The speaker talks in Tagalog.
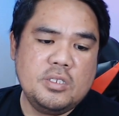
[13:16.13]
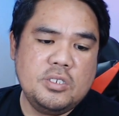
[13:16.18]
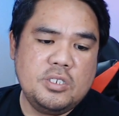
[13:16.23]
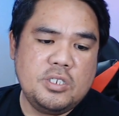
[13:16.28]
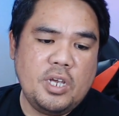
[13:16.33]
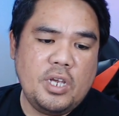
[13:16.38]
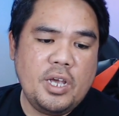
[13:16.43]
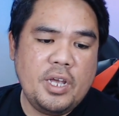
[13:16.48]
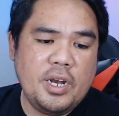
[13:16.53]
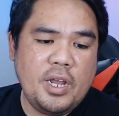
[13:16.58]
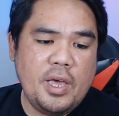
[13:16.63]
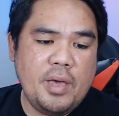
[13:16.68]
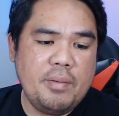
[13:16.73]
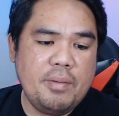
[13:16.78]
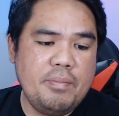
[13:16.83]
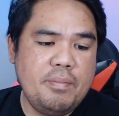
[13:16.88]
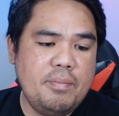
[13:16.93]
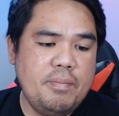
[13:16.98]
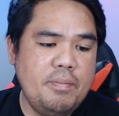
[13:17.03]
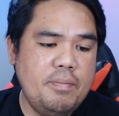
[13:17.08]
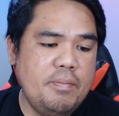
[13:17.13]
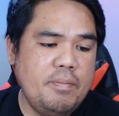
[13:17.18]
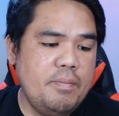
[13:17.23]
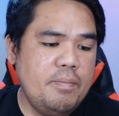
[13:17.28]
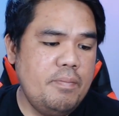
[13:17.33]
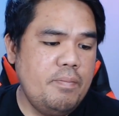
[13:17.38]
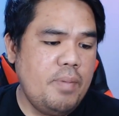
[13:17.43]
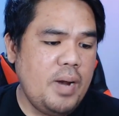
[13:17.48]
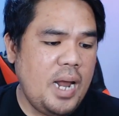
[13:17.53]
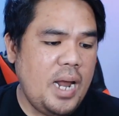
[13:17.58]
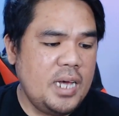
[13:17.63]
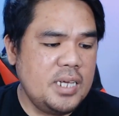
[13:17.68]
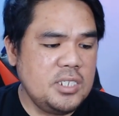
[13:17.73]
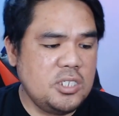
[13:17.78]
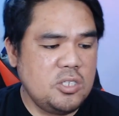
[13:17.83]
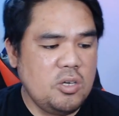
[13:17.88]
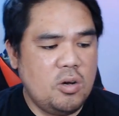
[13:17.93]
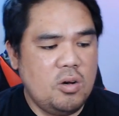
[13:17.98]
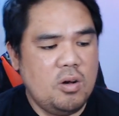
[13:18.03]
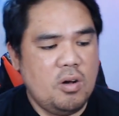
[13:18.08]
Jene
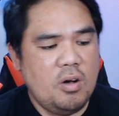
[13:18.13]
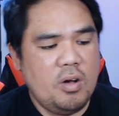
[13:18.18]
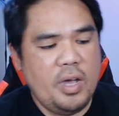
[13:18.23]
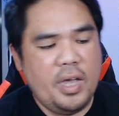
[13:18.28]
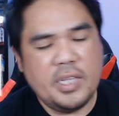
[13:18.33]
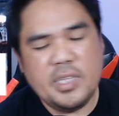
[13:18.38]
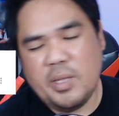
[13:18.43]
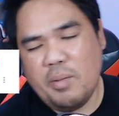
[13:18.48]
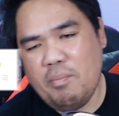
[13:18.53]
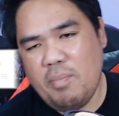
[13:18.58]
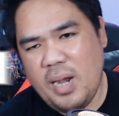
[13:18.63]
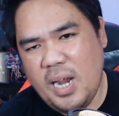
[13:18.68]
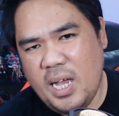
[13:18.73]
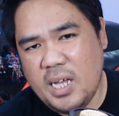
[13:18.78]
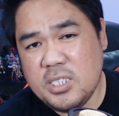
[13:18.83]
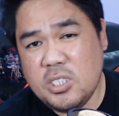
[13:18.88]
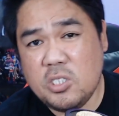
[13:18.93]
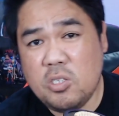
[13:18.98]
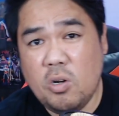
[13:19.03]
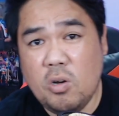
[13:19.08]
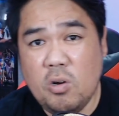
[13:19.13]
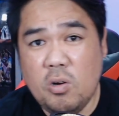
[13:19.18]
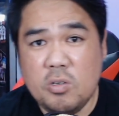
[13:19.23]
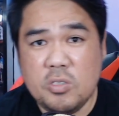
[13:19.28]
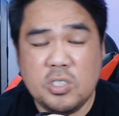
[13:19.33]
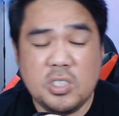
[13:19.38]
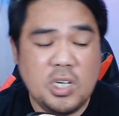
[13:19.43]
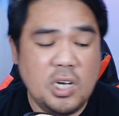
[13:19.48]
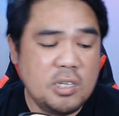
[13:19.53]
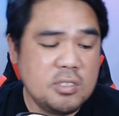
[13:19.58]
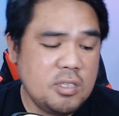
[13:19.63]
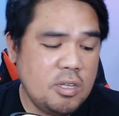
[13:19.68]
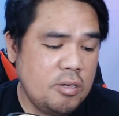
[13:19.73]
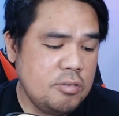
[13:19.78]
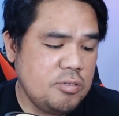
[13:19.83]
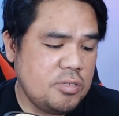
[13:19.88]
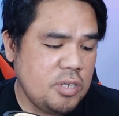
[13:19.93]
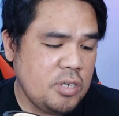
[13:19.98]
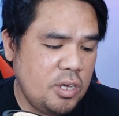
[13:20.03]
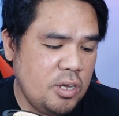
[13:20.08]
Blazo o Hene Blazo, shout
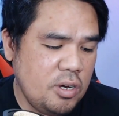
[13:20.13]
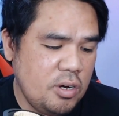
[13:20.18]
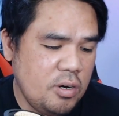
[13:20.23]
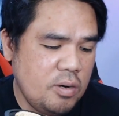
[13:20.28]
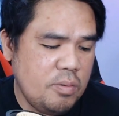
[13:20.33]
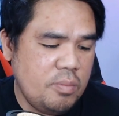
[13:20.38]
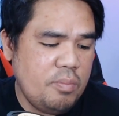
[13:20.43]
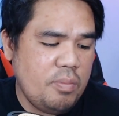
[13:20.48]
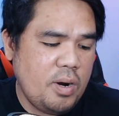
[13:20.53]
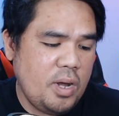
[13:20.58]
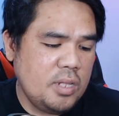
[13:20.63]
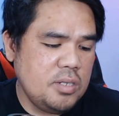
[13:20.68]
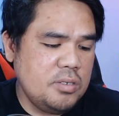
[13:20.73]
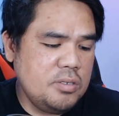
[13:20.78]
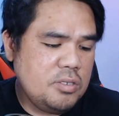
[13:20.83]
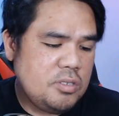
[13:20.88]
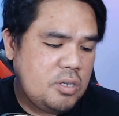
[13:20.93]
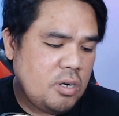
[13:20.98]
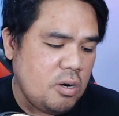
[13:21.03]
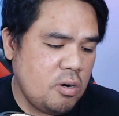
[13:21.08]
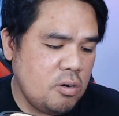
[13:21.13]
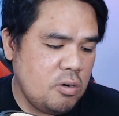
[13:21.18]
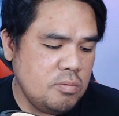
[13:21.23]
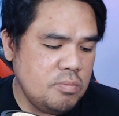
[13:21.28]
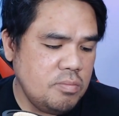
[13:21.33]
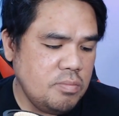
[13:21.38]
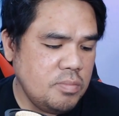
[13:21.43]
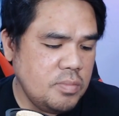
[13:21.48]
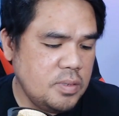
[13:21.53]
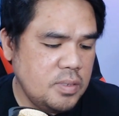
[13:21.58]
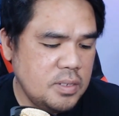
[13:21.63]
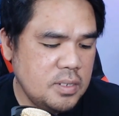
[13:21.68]
sa iyo brother Jerome.